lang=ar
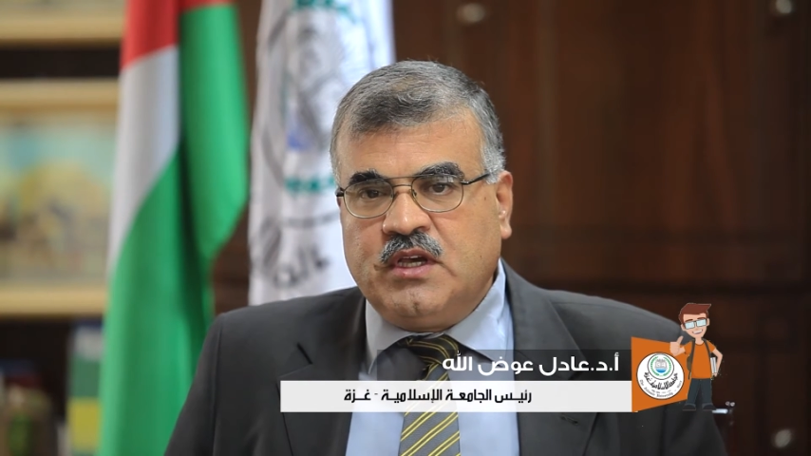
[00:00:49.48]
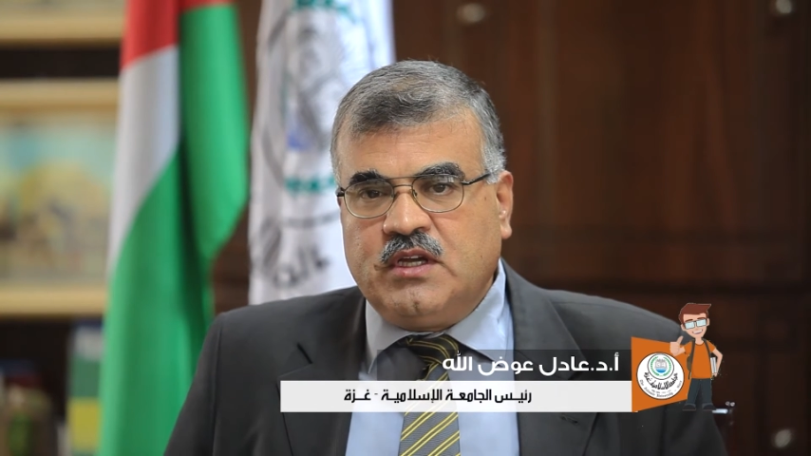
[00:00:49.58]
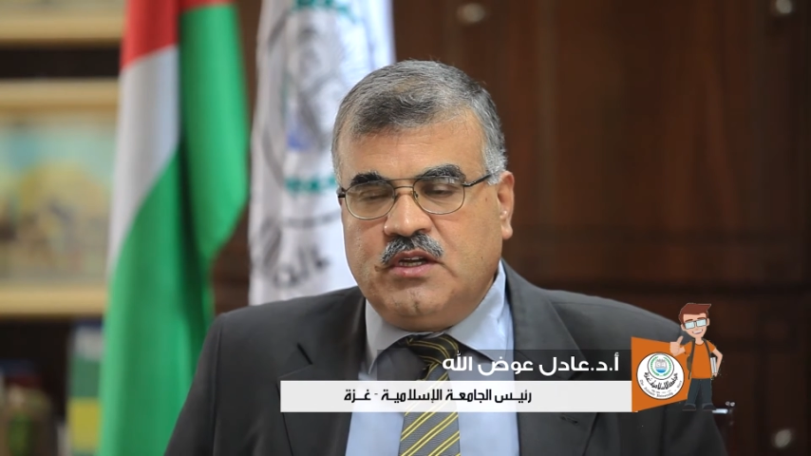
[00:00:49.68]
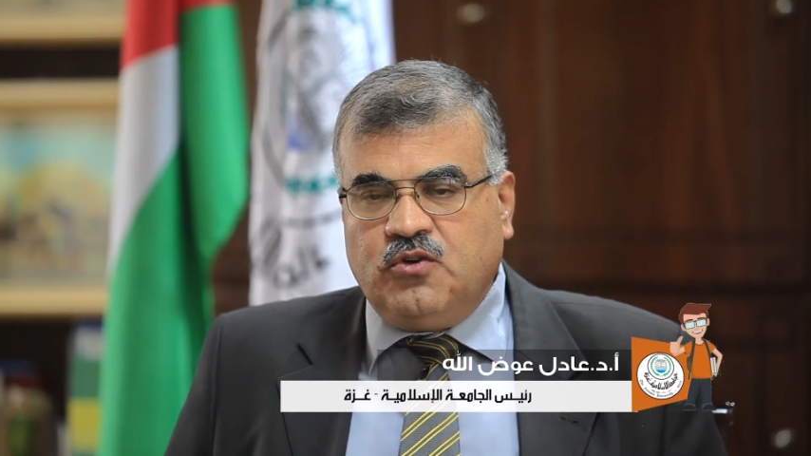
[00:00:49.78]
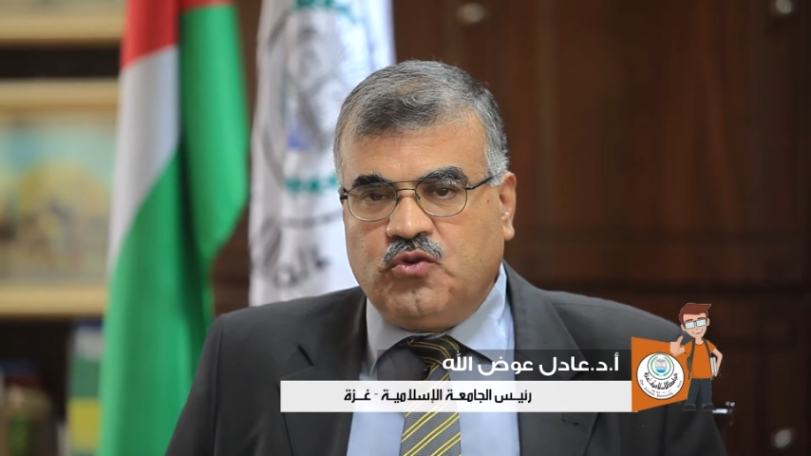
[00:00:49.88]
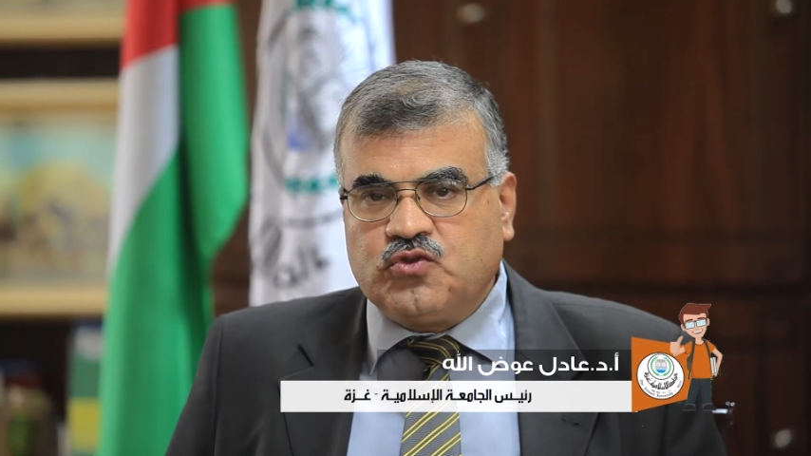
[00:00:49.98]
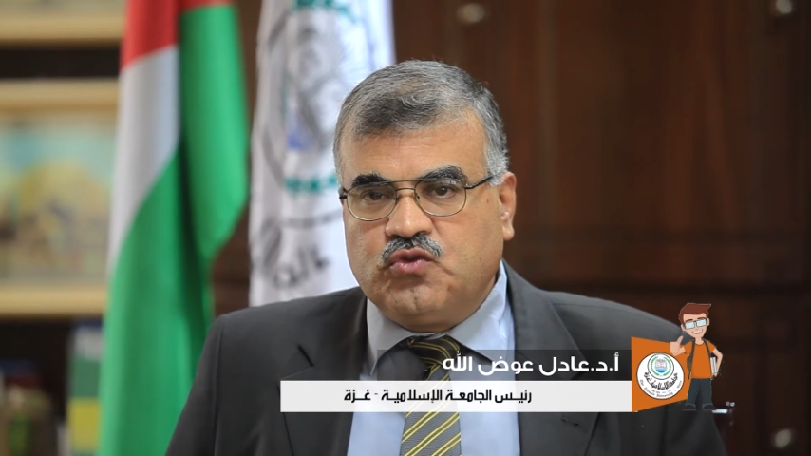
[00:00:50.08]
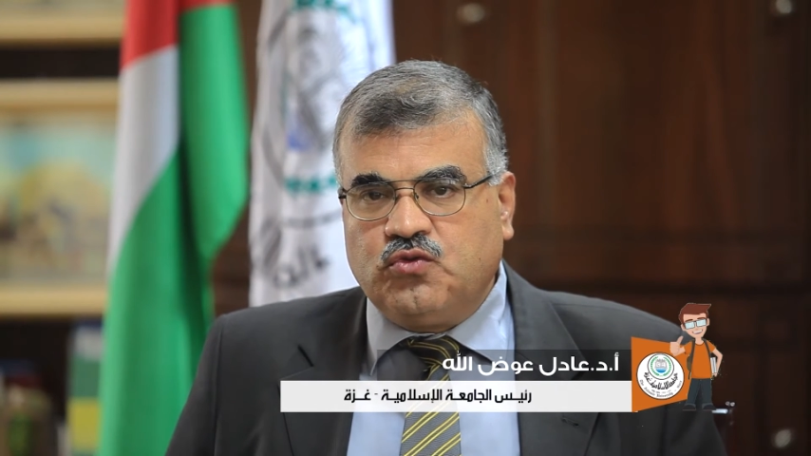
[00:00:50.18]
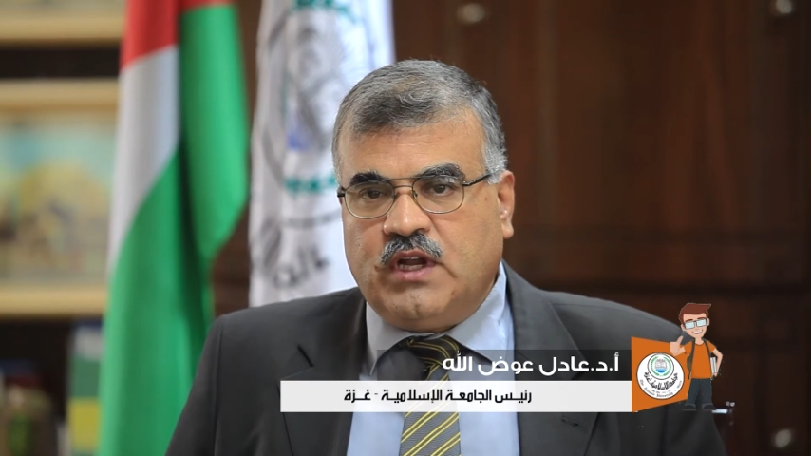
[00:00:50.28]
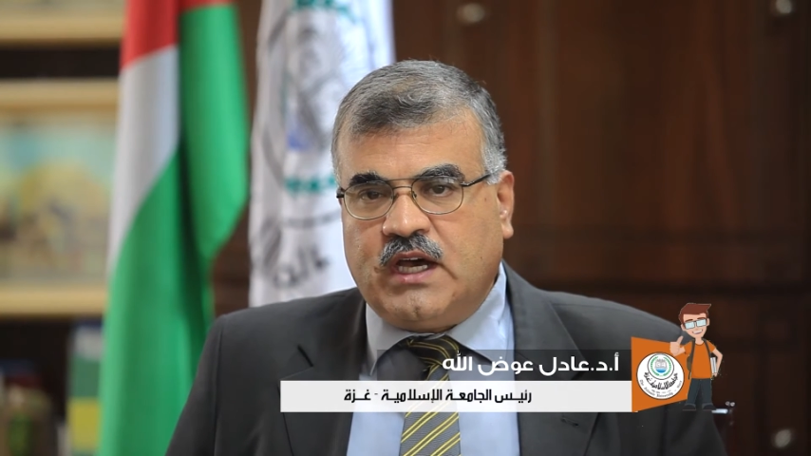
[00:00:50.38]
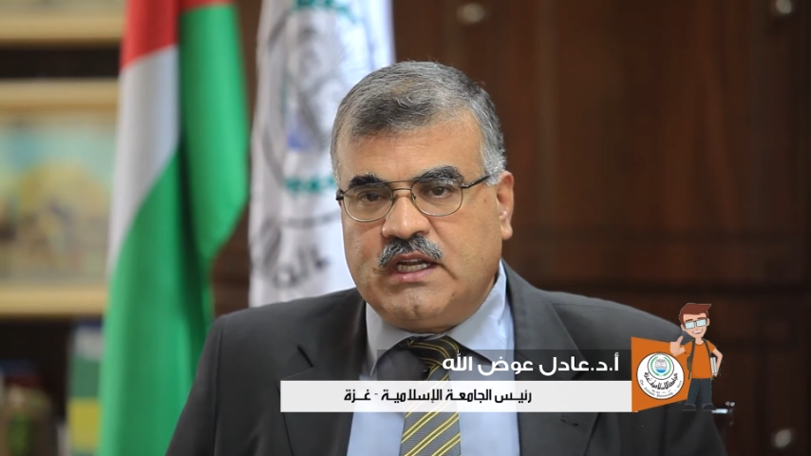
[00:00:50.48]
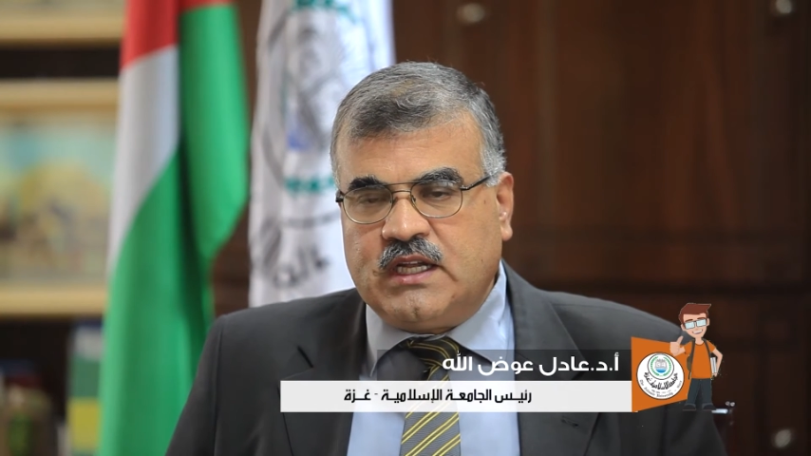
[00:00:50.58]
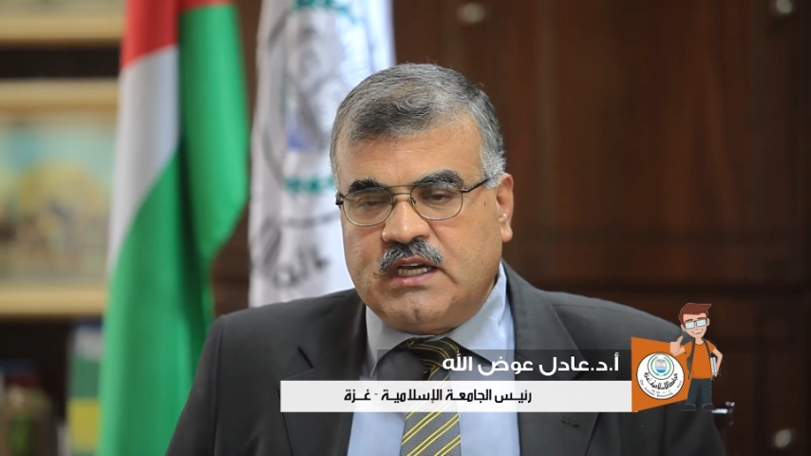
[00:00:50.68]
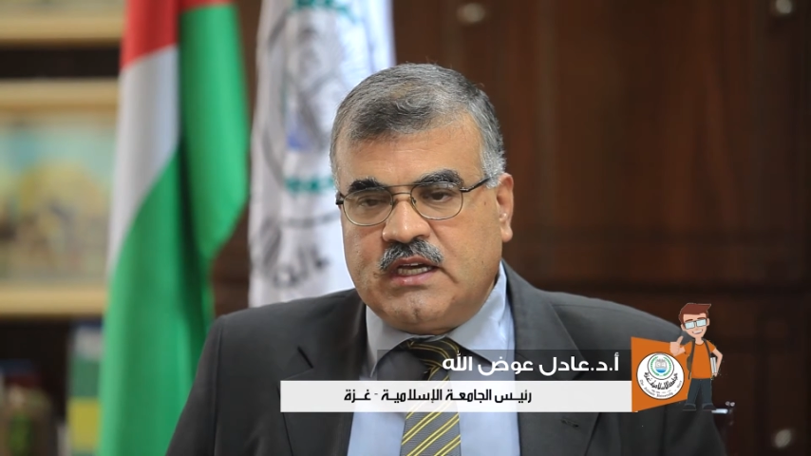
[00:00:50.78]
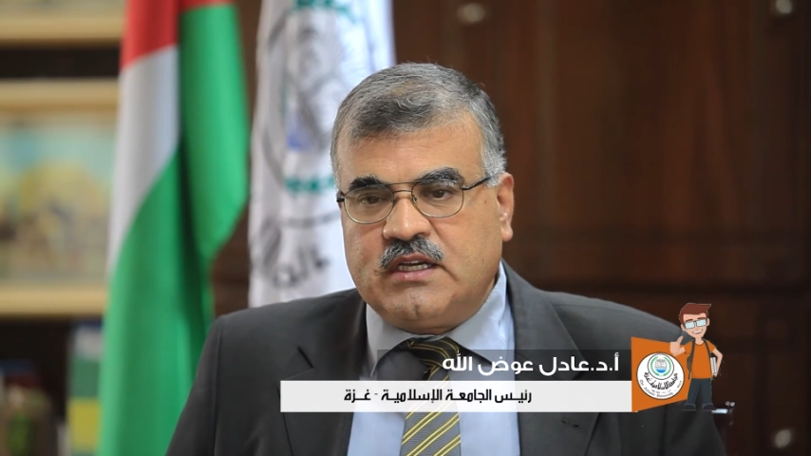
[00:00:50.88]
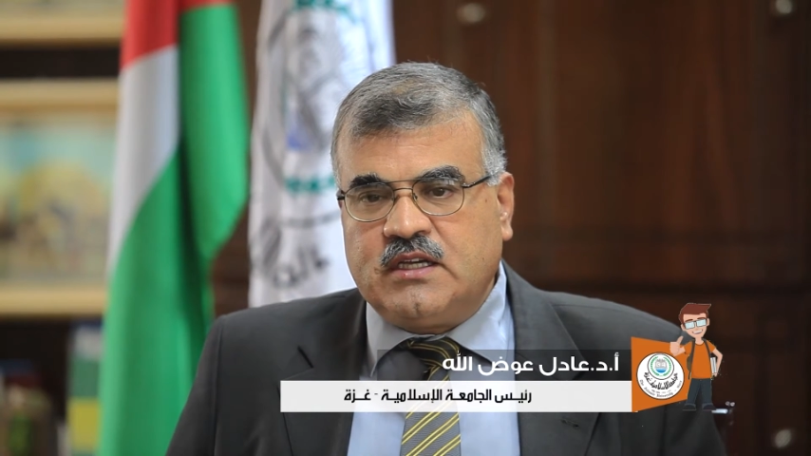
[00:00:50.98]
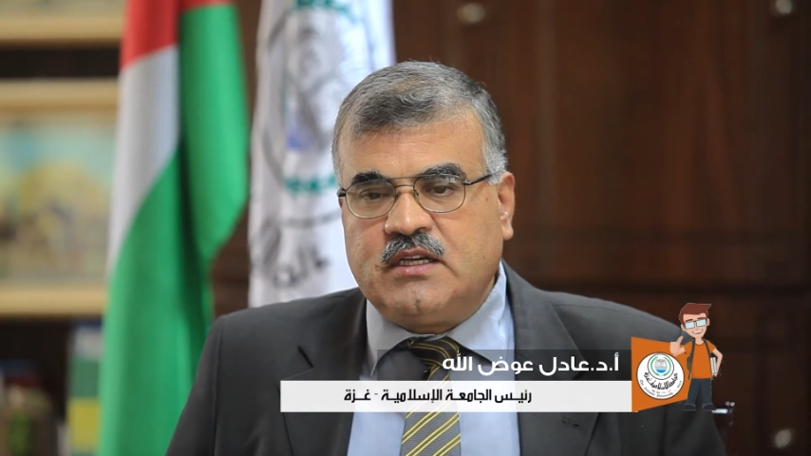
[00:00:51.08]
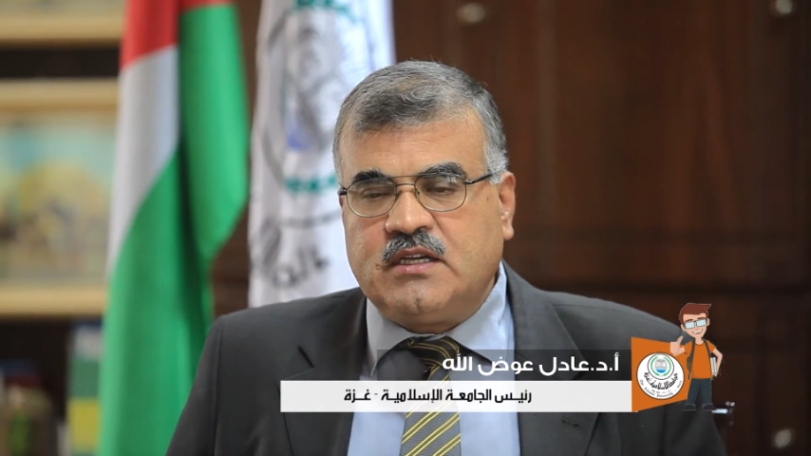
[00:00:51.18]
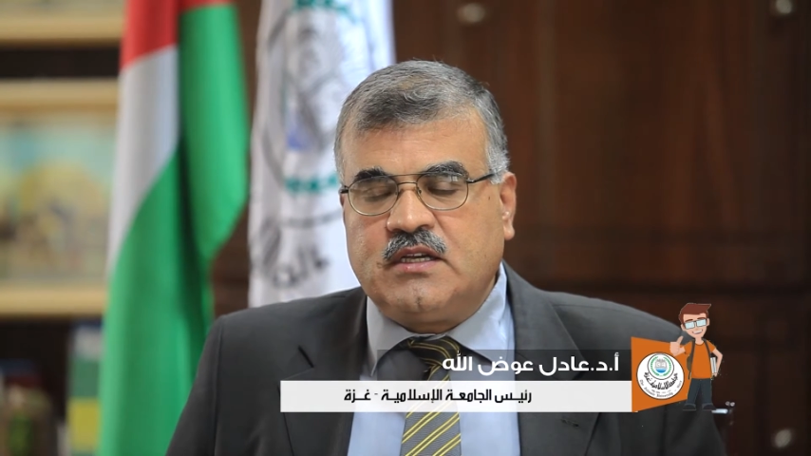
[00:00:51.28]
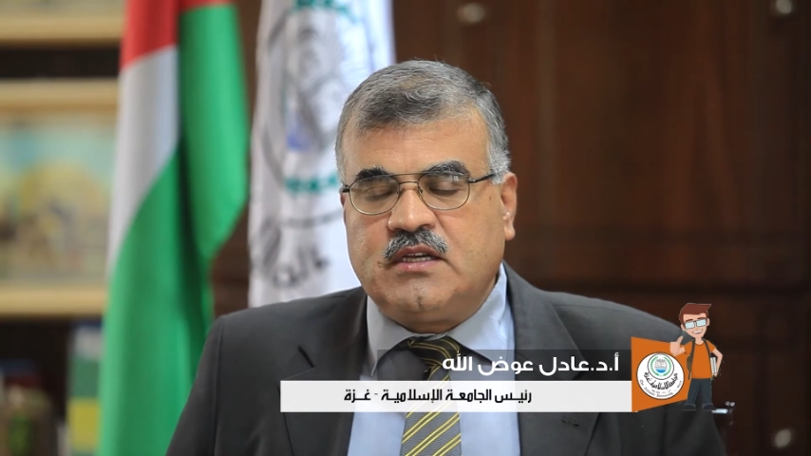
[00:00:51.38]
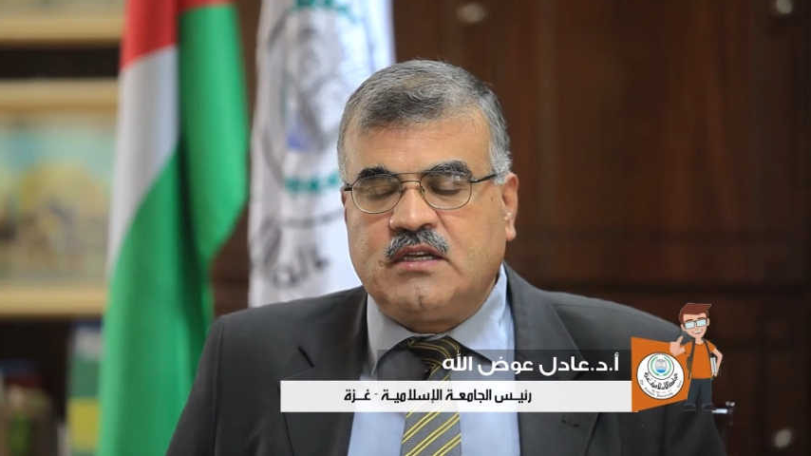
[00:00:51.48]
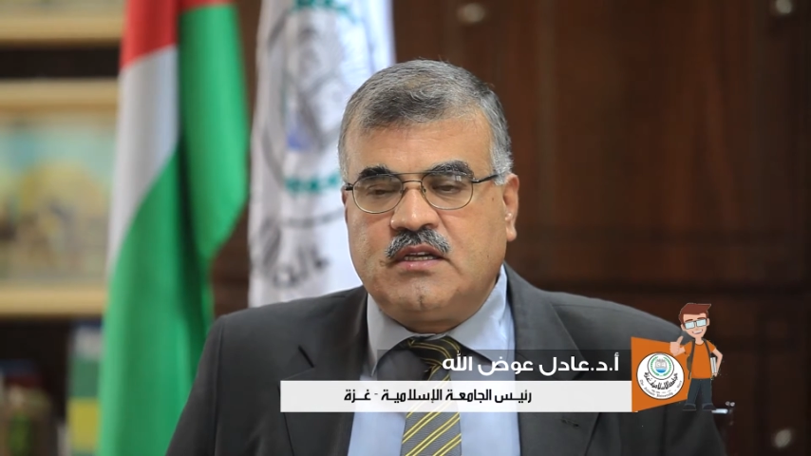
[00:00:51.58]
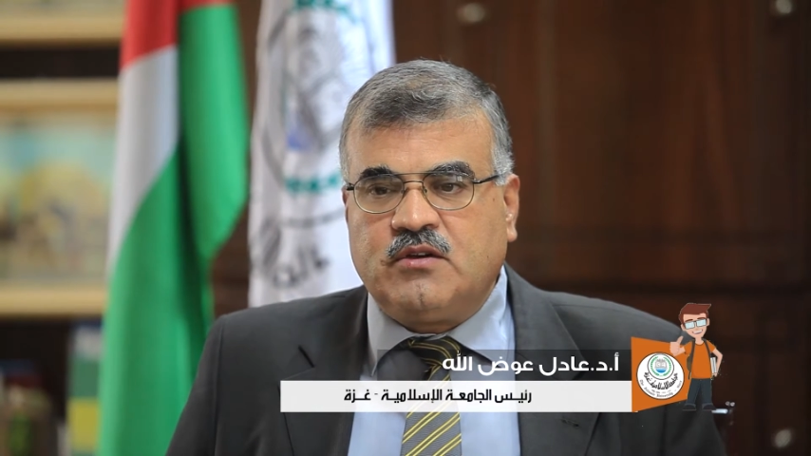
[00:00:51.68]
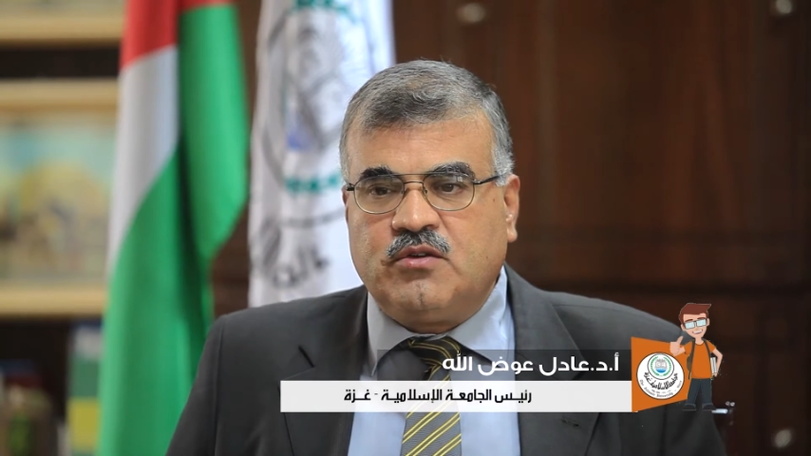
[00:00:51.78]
للحصول على آه،